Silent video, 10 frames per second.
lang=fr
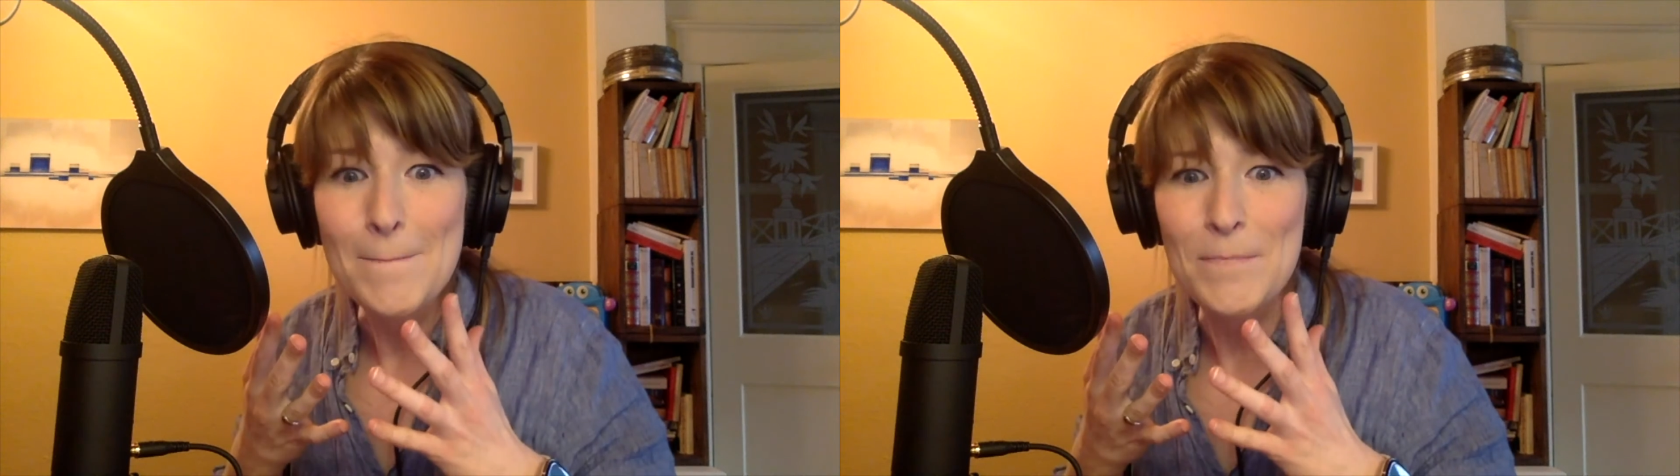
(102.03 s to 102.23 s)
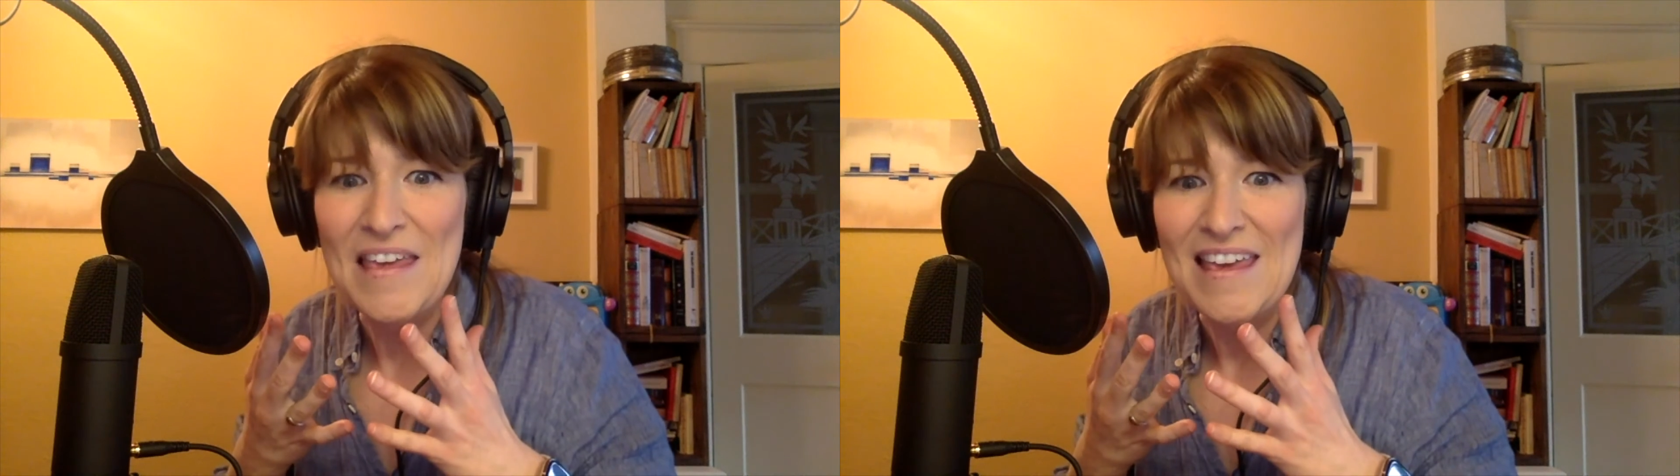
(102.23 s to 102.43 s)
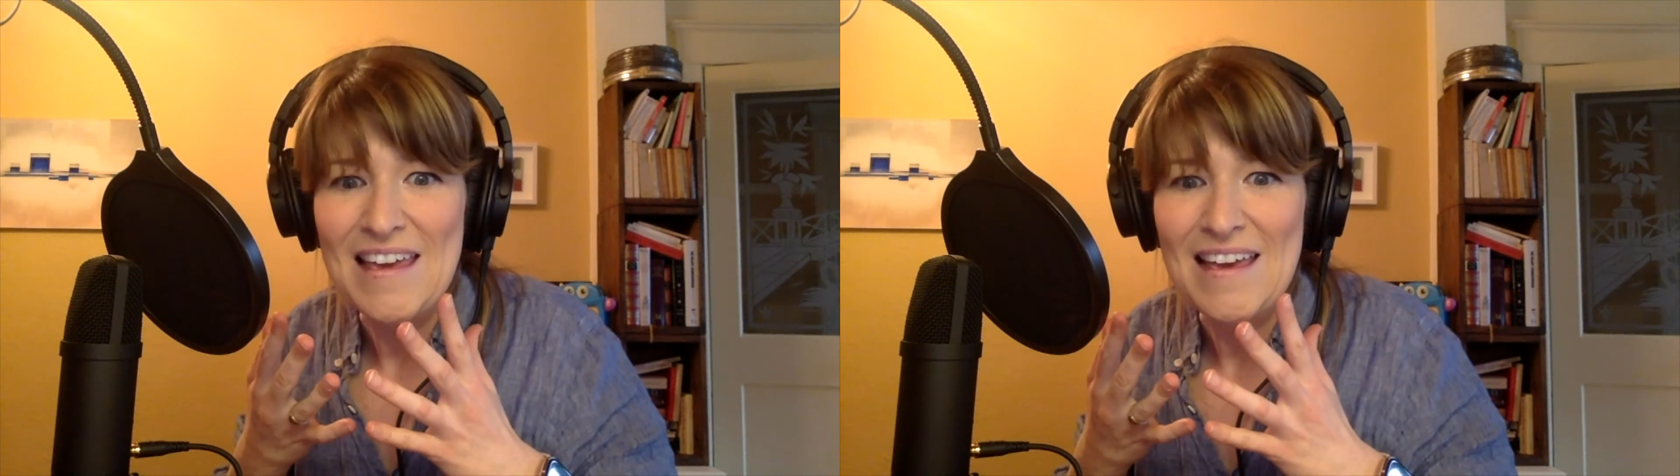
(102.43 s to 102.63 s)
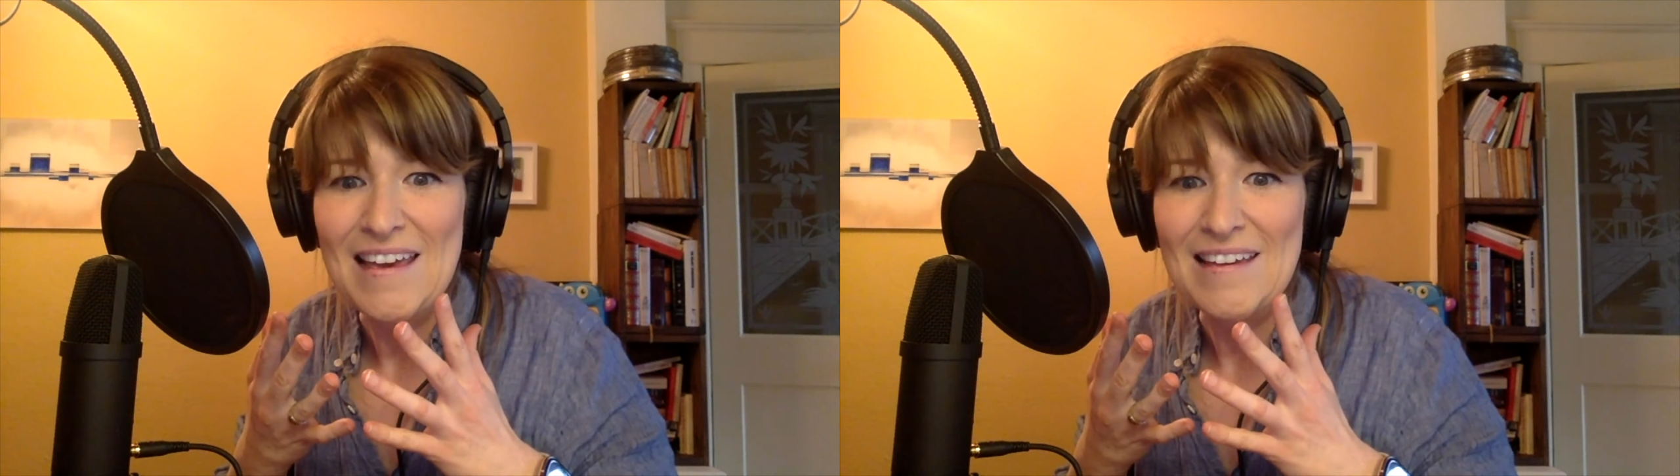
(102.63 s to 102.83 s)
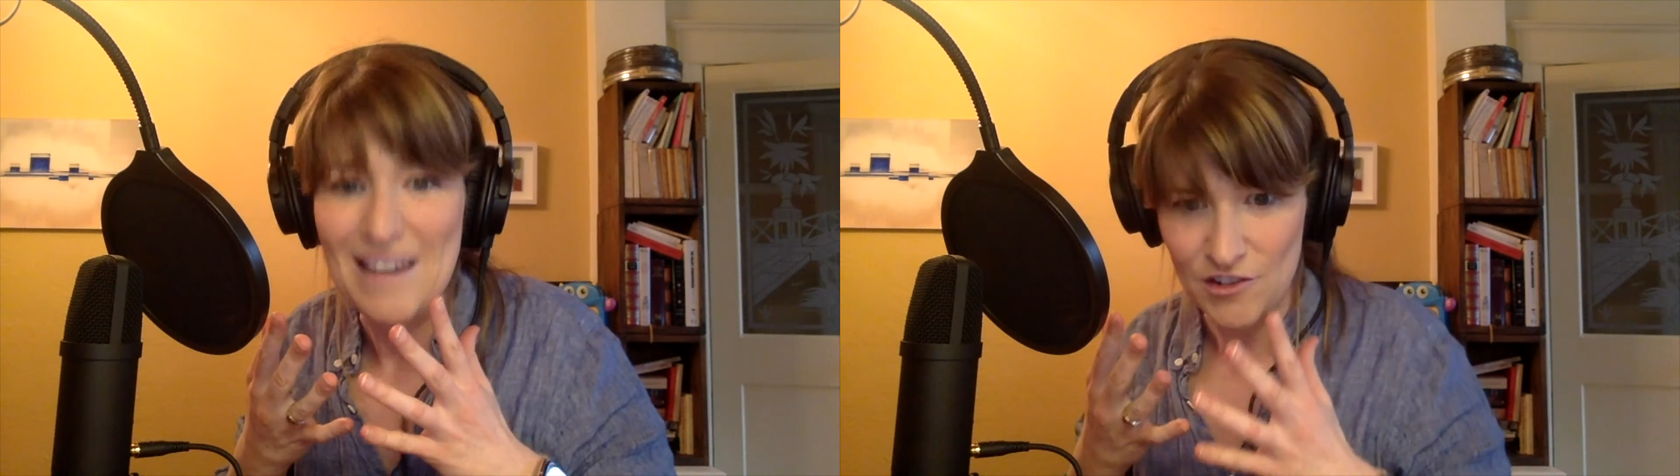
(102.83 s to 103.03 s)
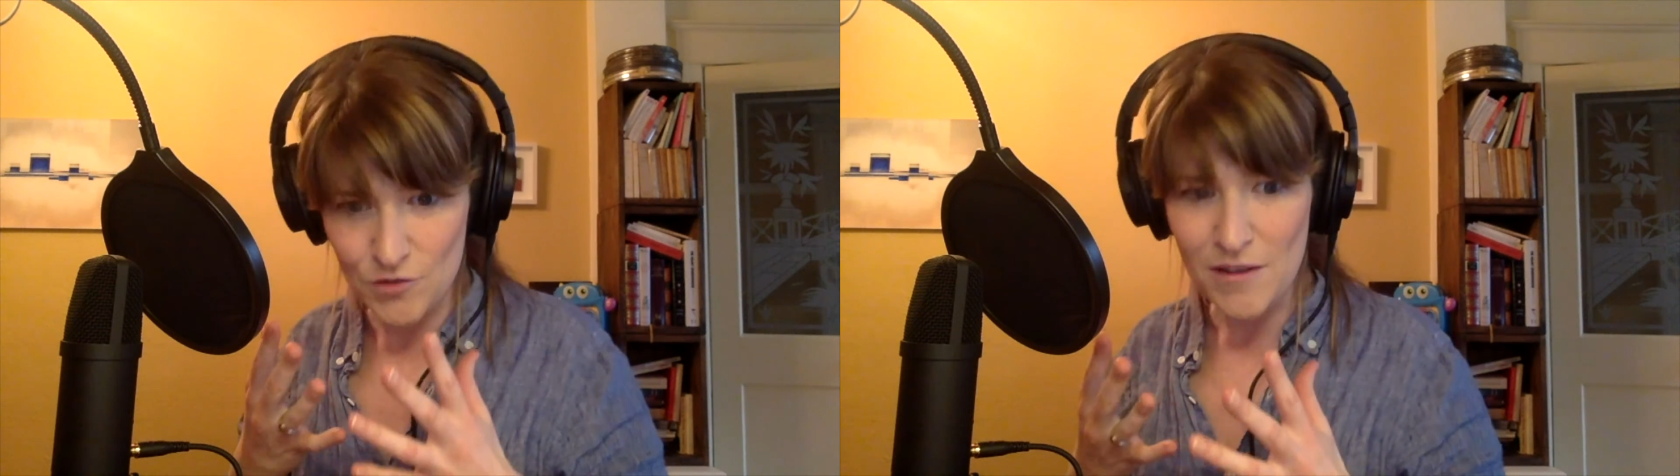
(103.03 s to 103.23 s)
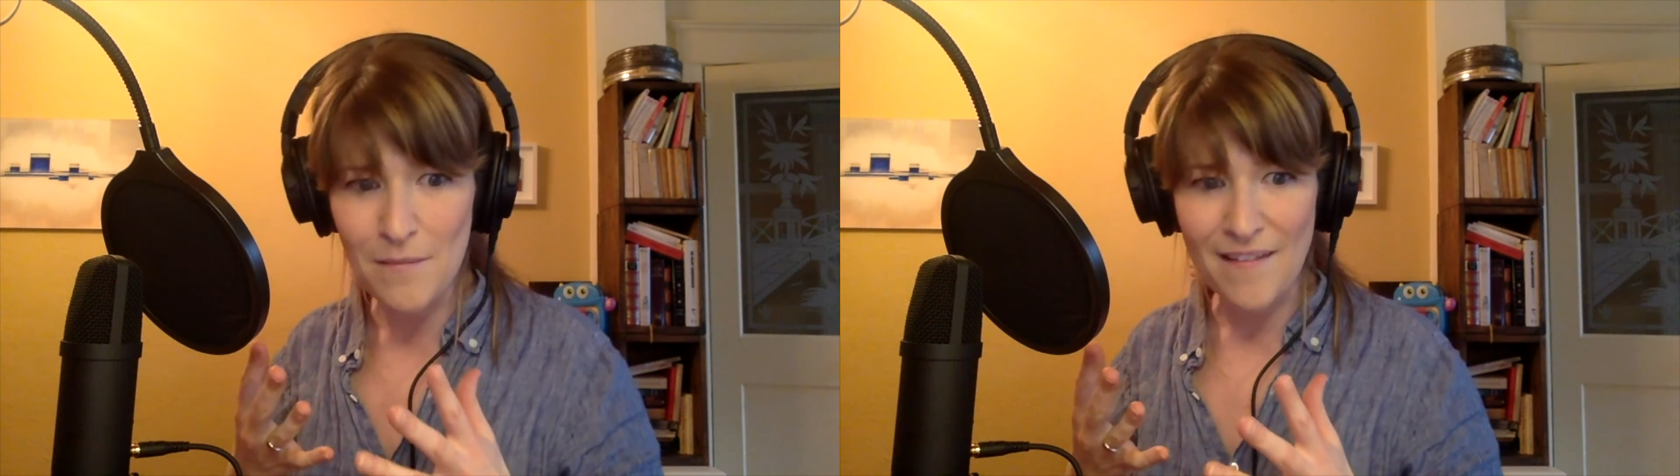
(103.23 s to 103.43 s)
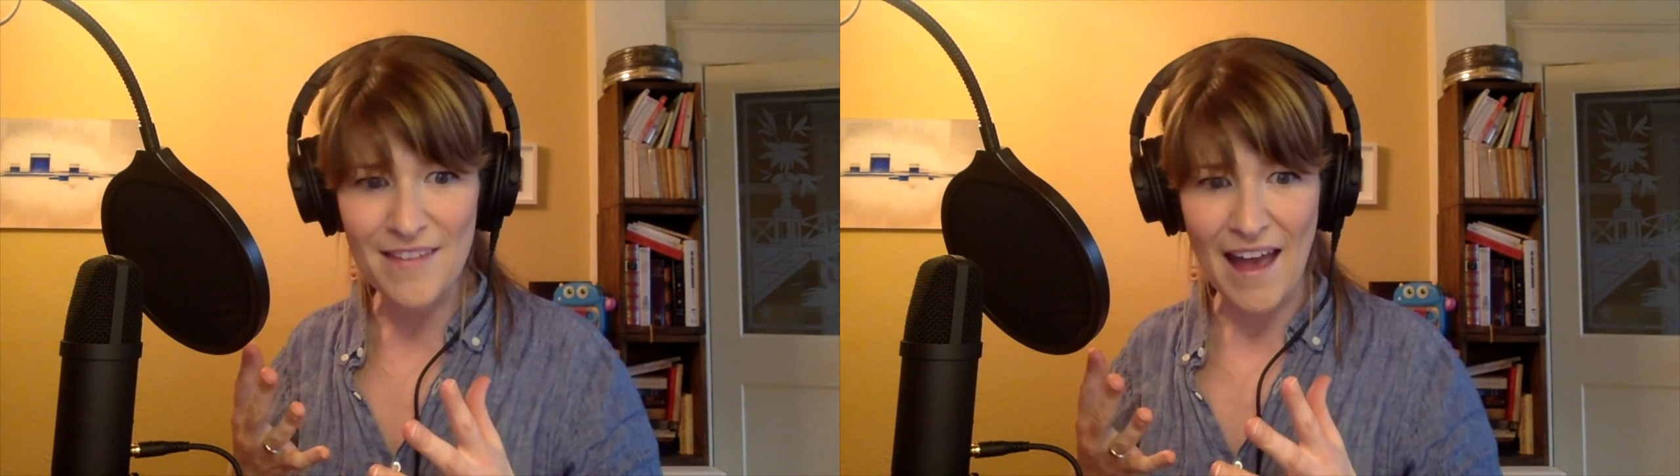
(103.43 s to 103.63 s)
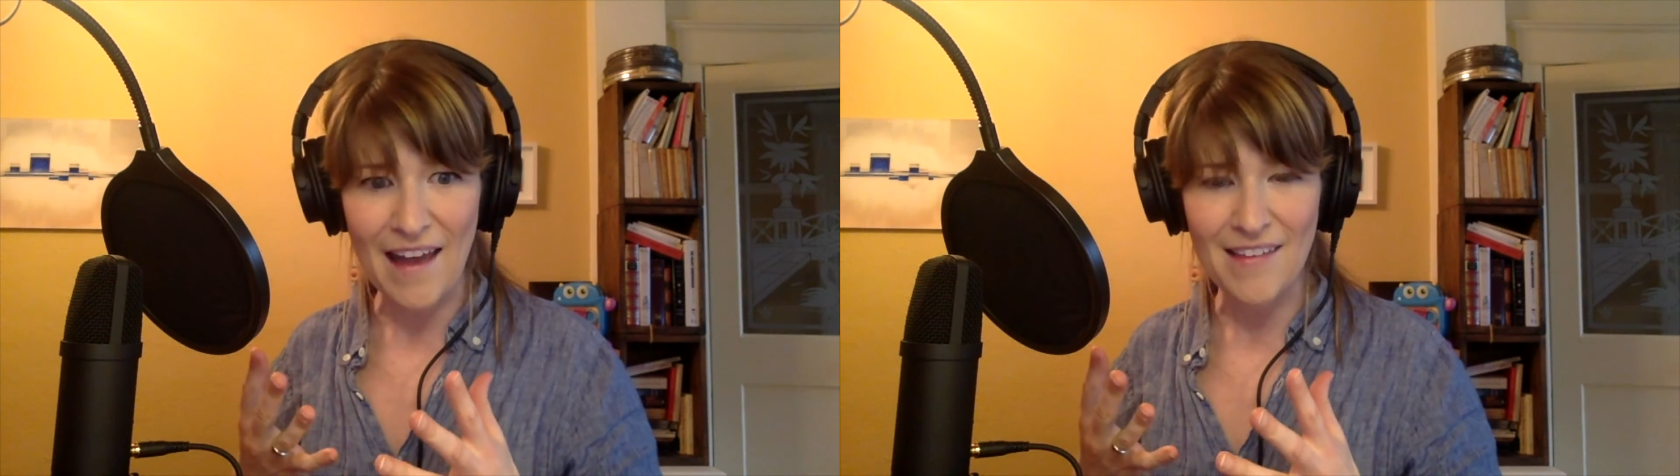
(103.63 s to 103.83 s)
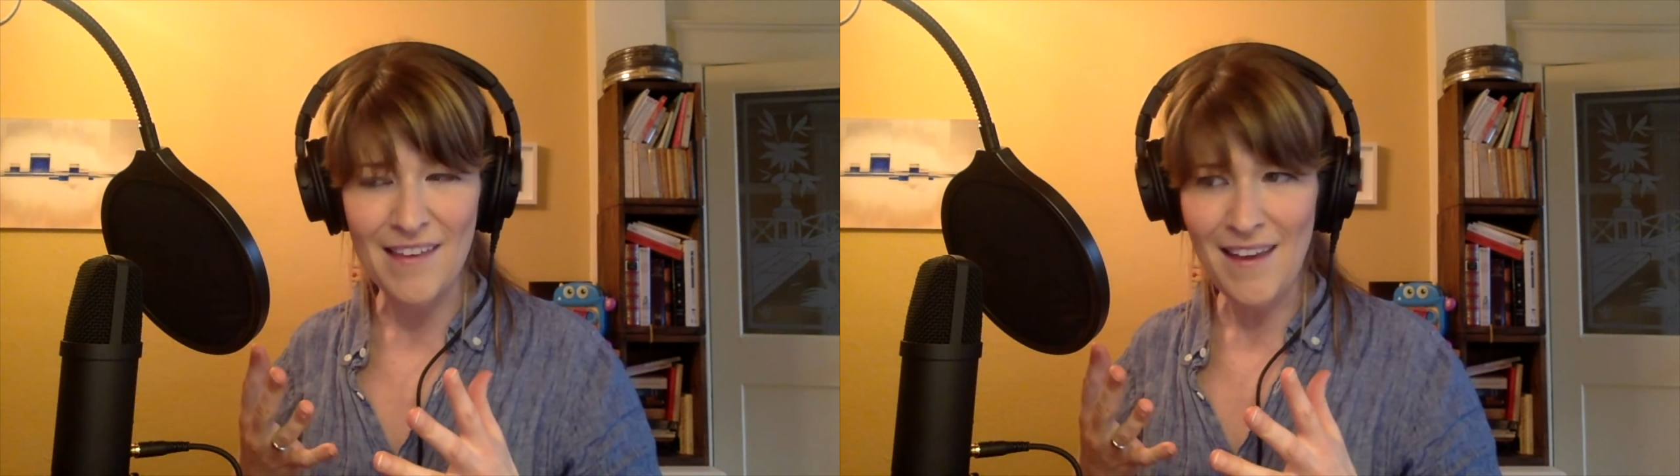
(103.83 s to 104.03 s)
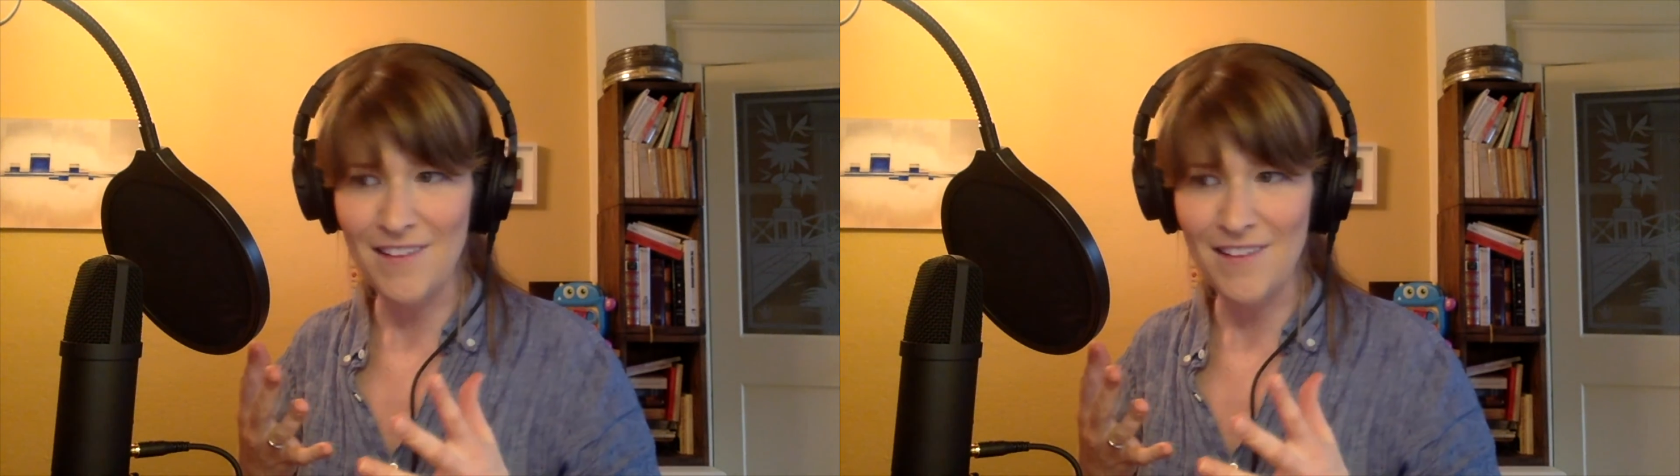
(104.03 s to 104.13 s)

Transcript: Puis quand je lui demande d'arrêter,